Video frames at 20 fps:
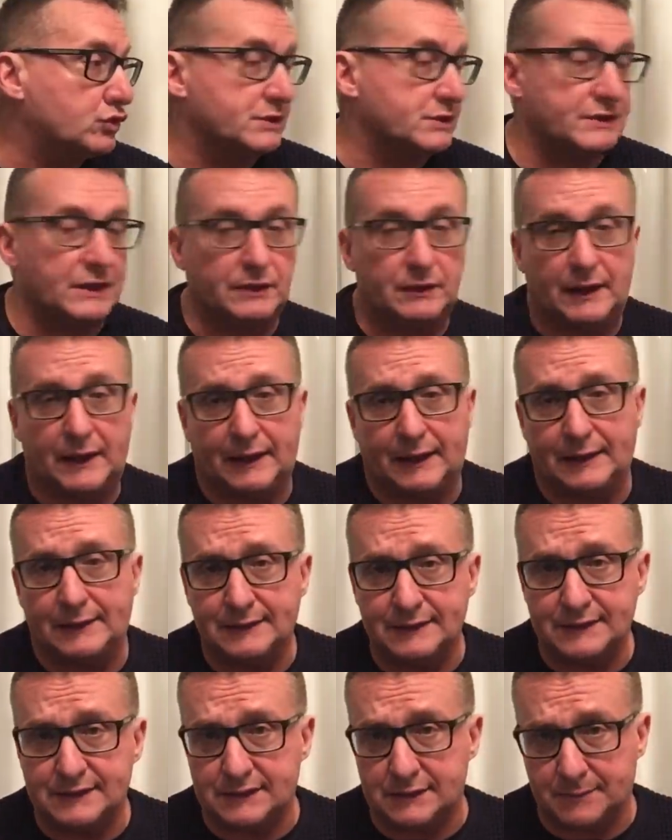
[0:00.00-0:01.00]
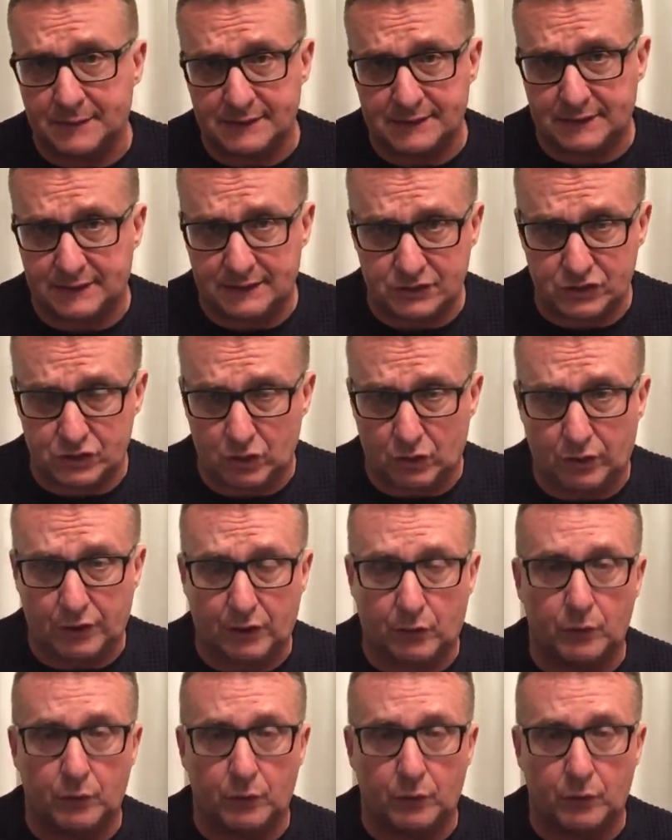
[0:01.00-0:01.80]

c'è stata una grandissima stensione,